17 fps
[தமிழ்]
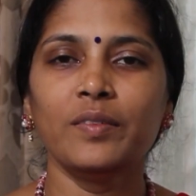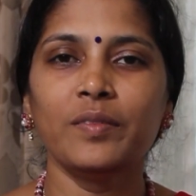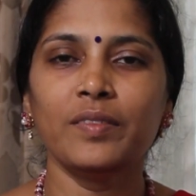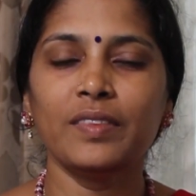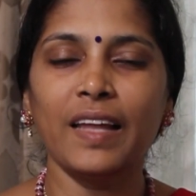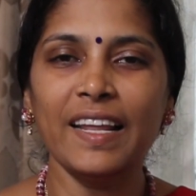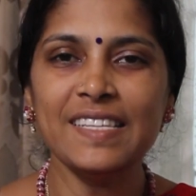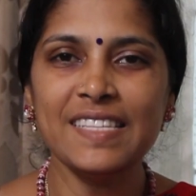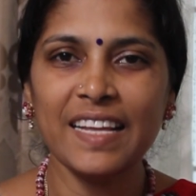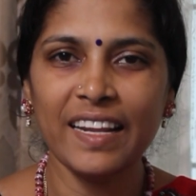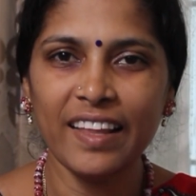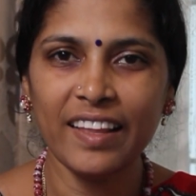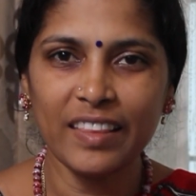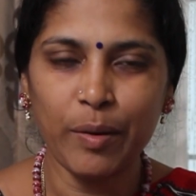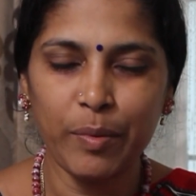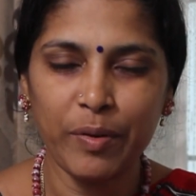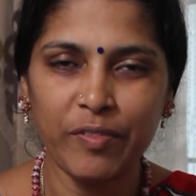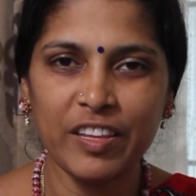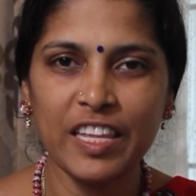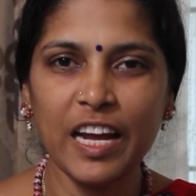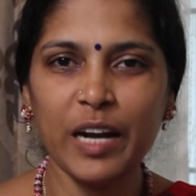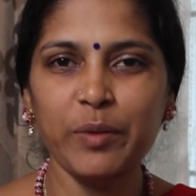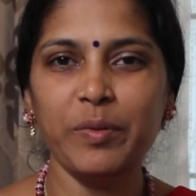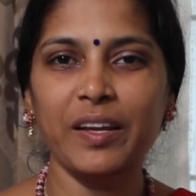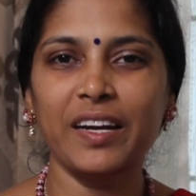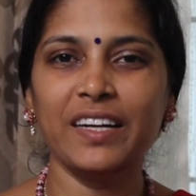தலை சிறந்து தமிழ்
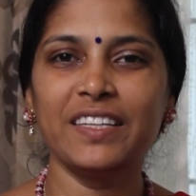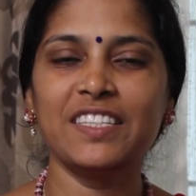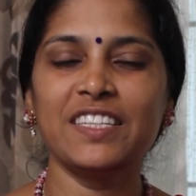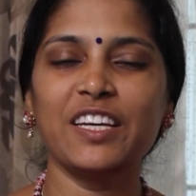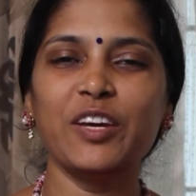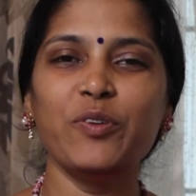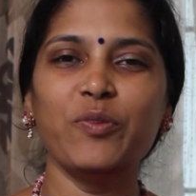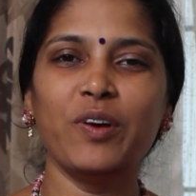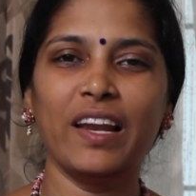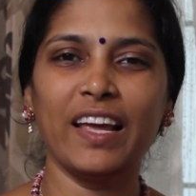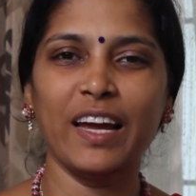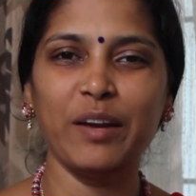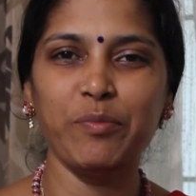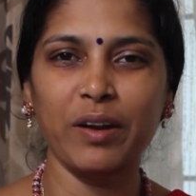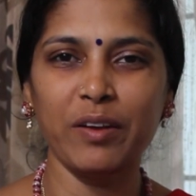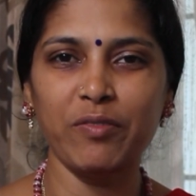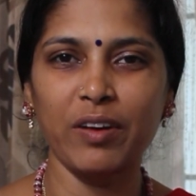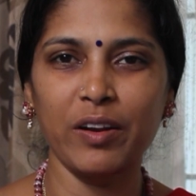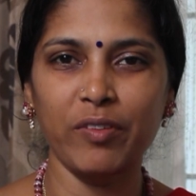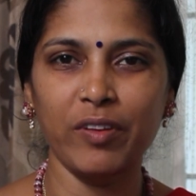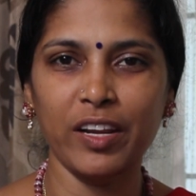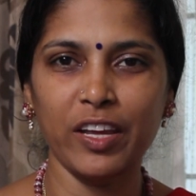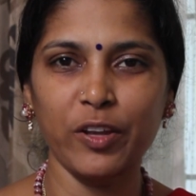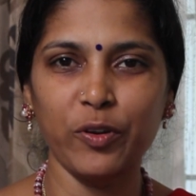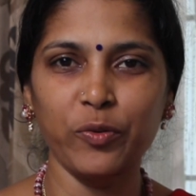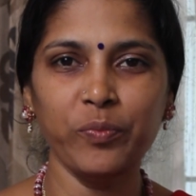விஞ்ஞானம் நிகழ்ச்சிக்கு உங்களை அன்புடன்
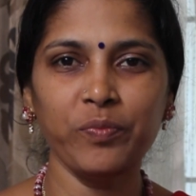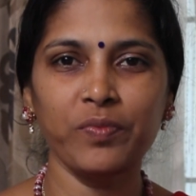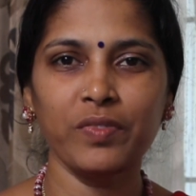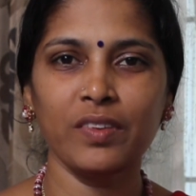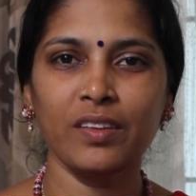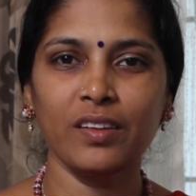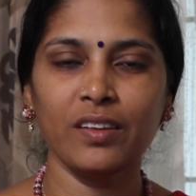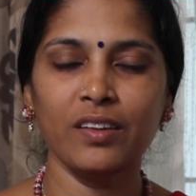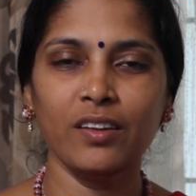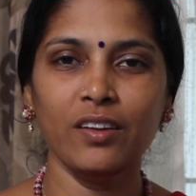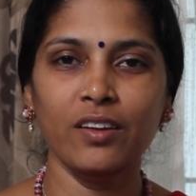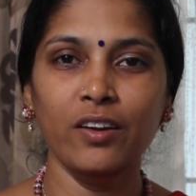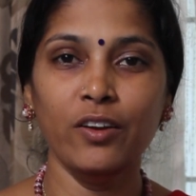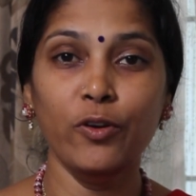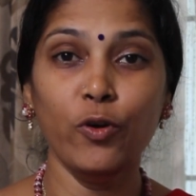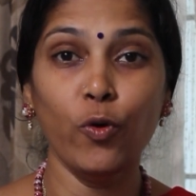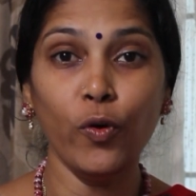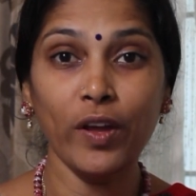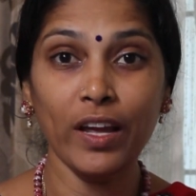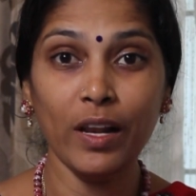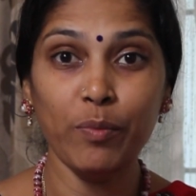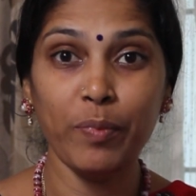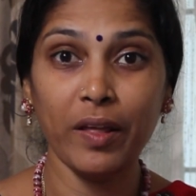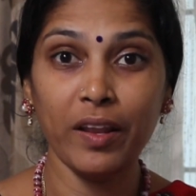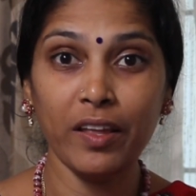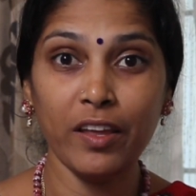வரவேற்கிறோம்
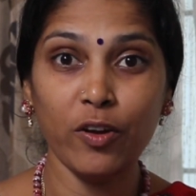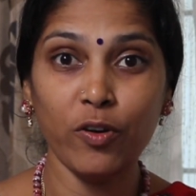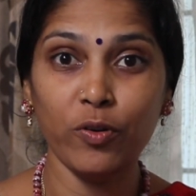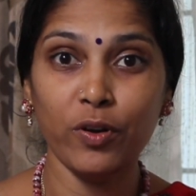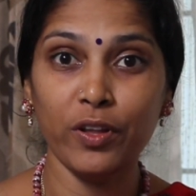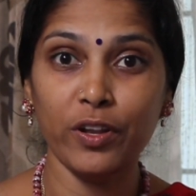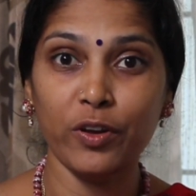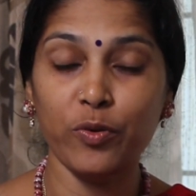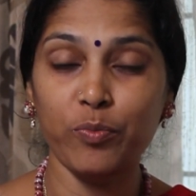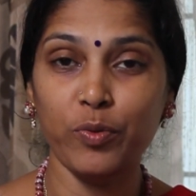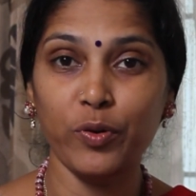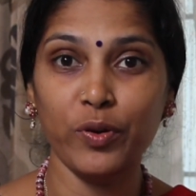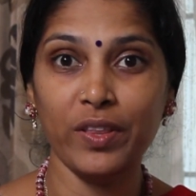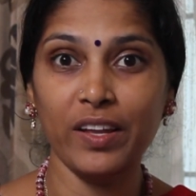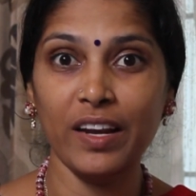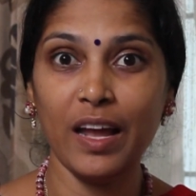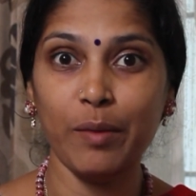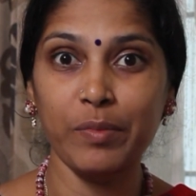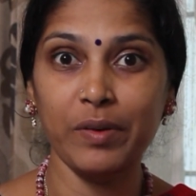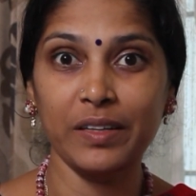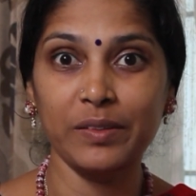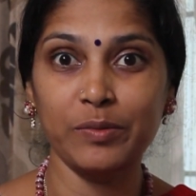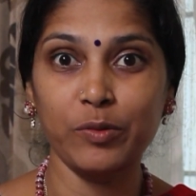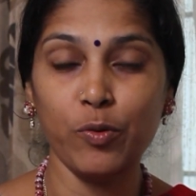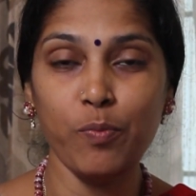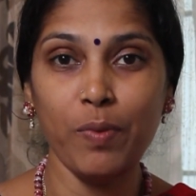நோய்கள் பெருகி கொண்டிருக்கும் பொழுது நாம்
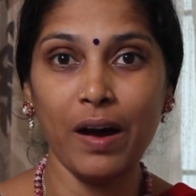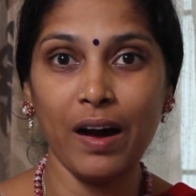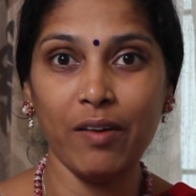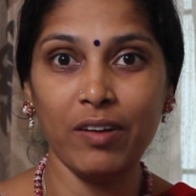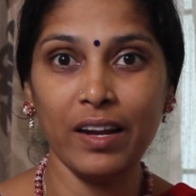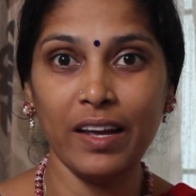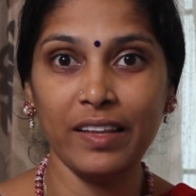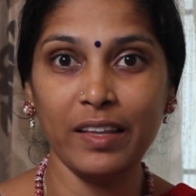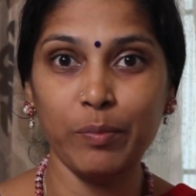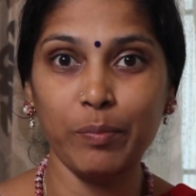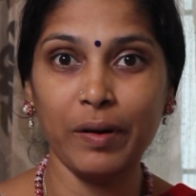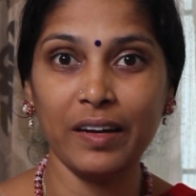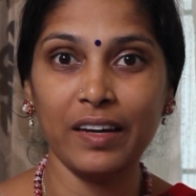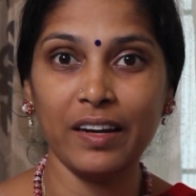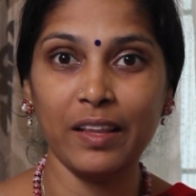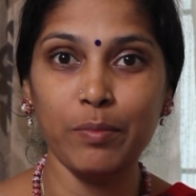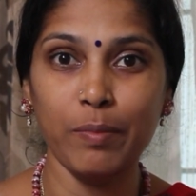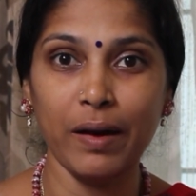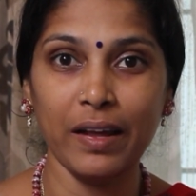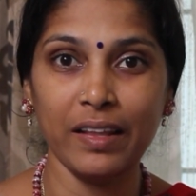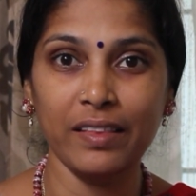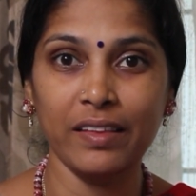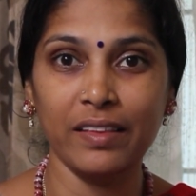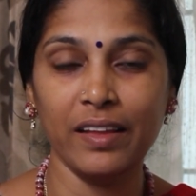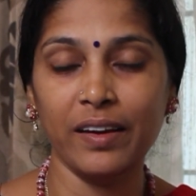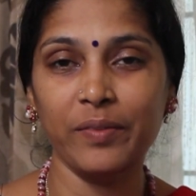ரொம்ப அவலாக எதிர்பார்க்குறது
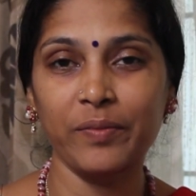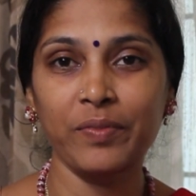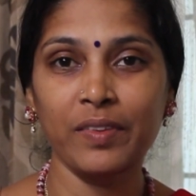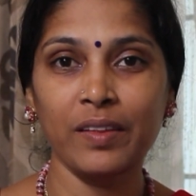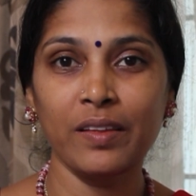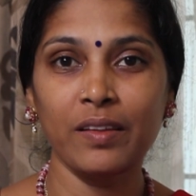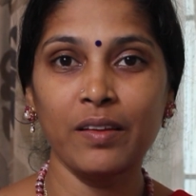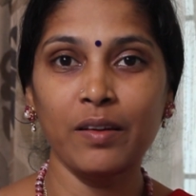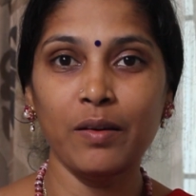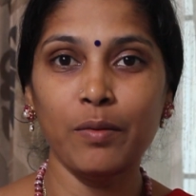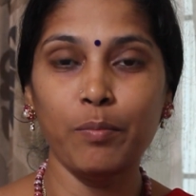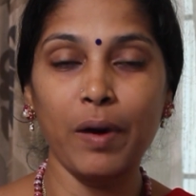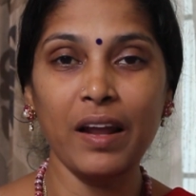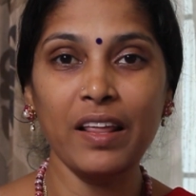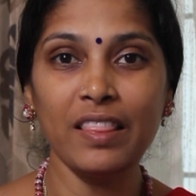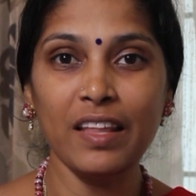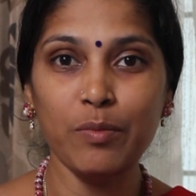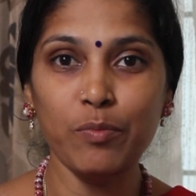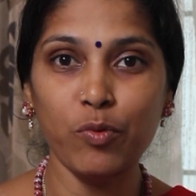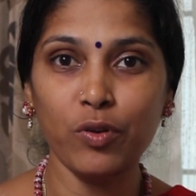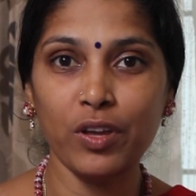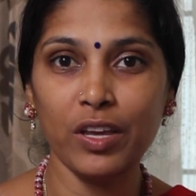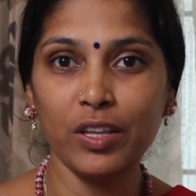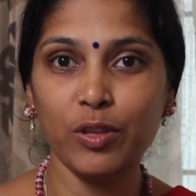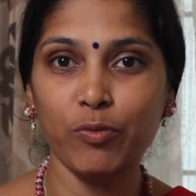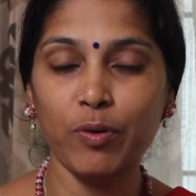மருந்து தான் மருந்தின்
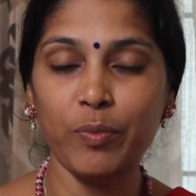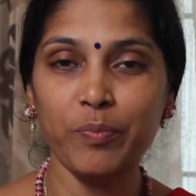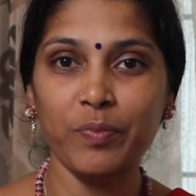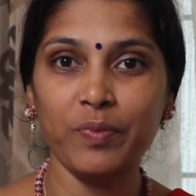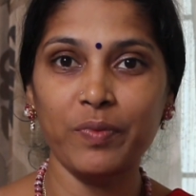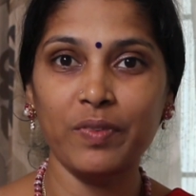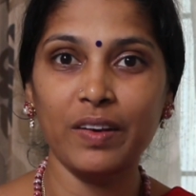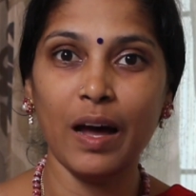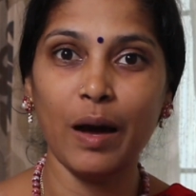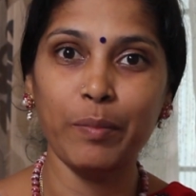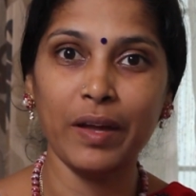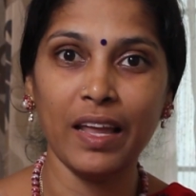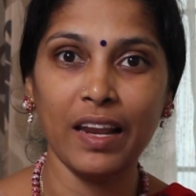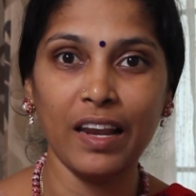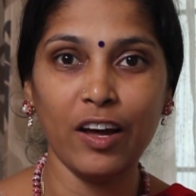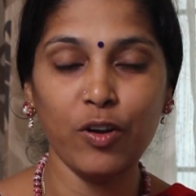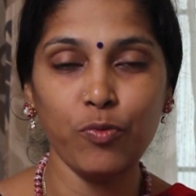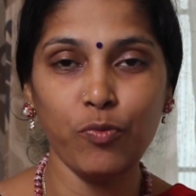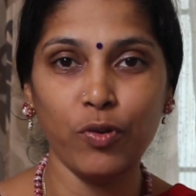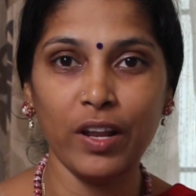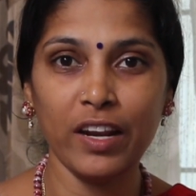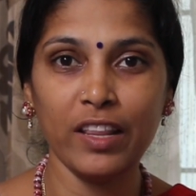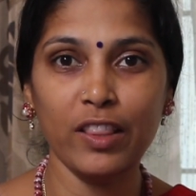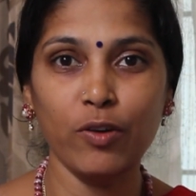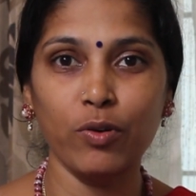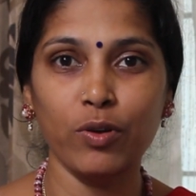முக்கியத்துவம் நாம் எல்லாரும்
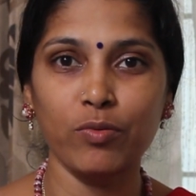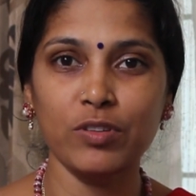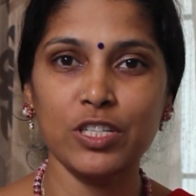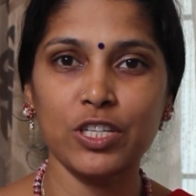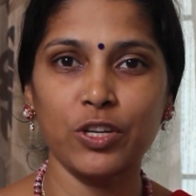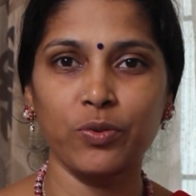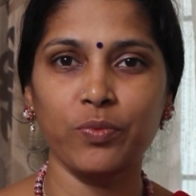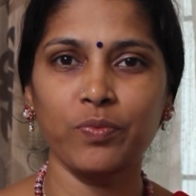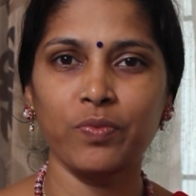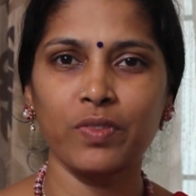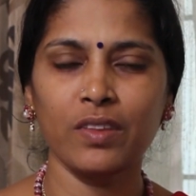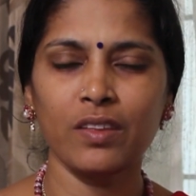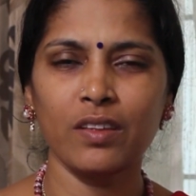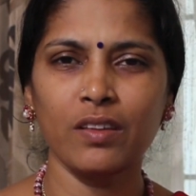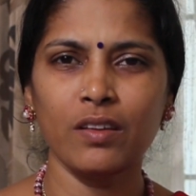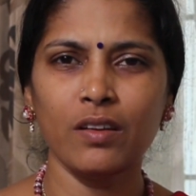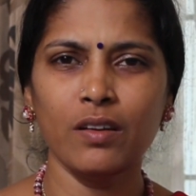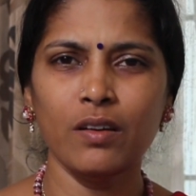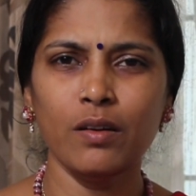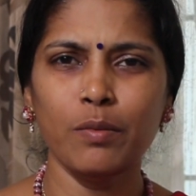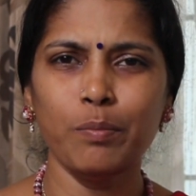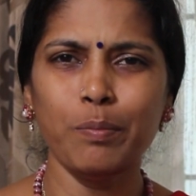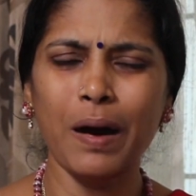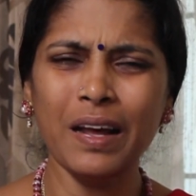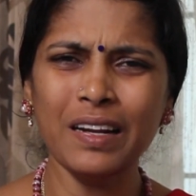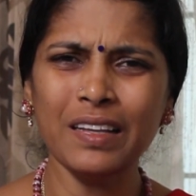உணர்ந்த ஒரு விஷயம்
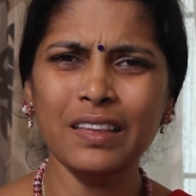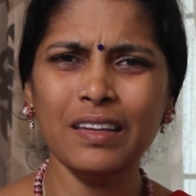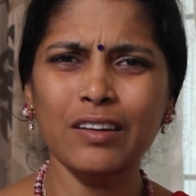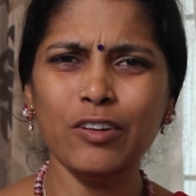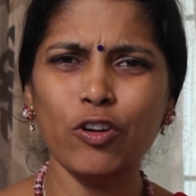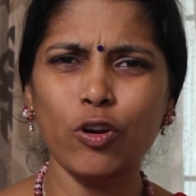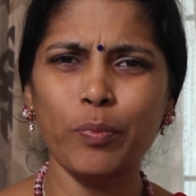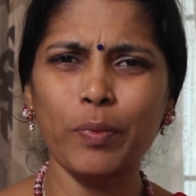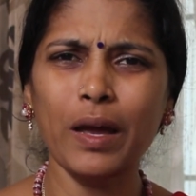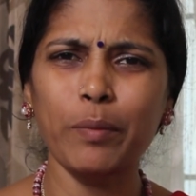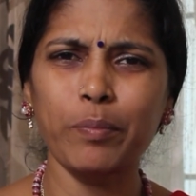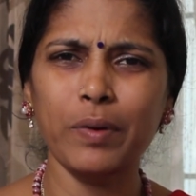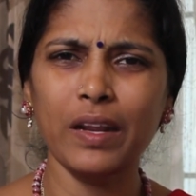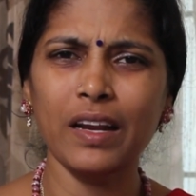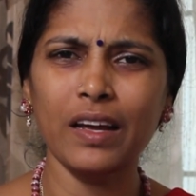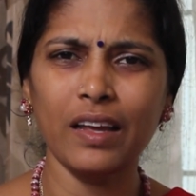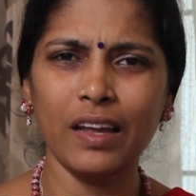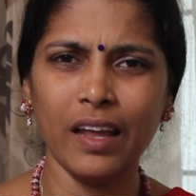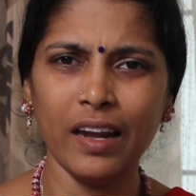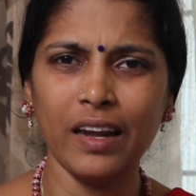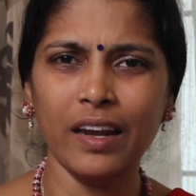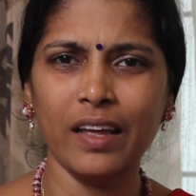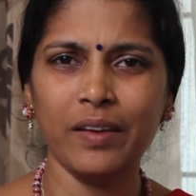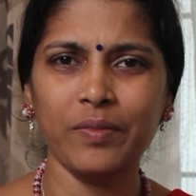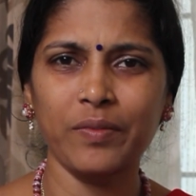மருந்துன்றோமே அப்படின்னா என்ன